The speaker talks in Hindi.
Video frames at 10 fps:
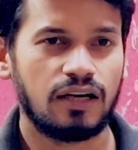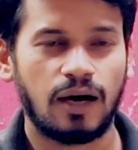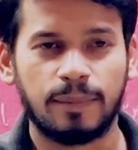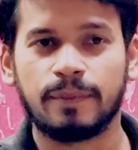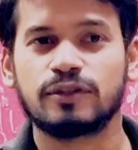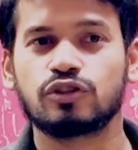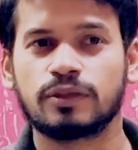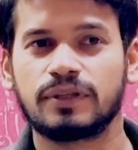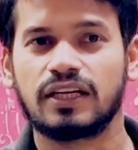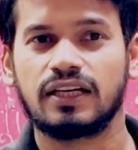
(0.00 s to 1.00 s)
अपने पैसों की
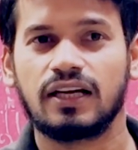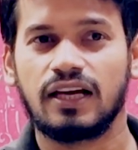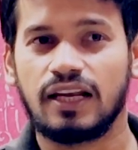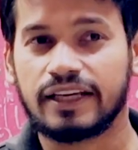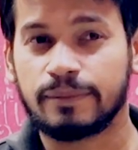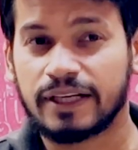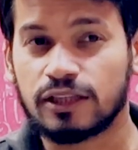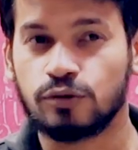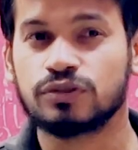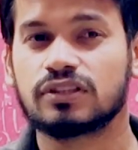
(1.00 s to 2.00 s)
पी रहे हैं लेकिन मेरे
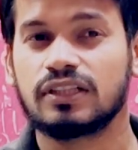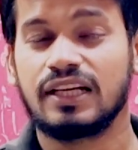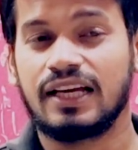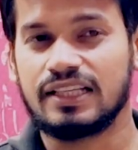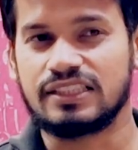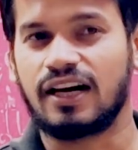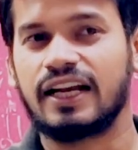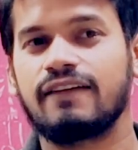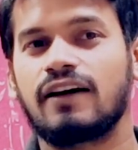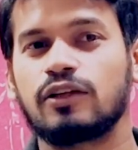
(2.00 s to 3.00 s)
दोस्त
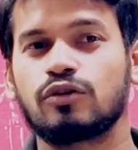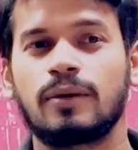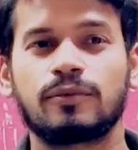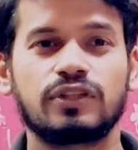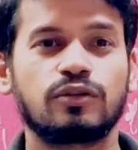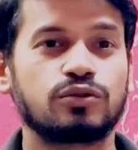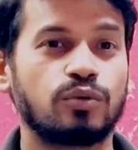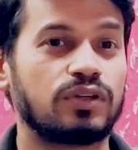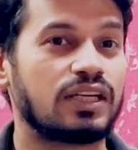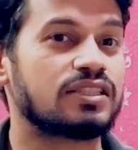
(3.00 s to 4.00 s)
जाने वाला तो आपको देखो
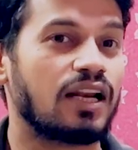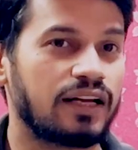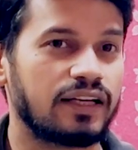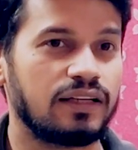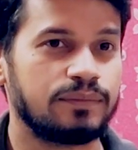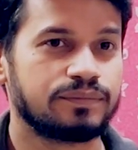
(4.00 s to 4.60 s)
छोड़कर चला गया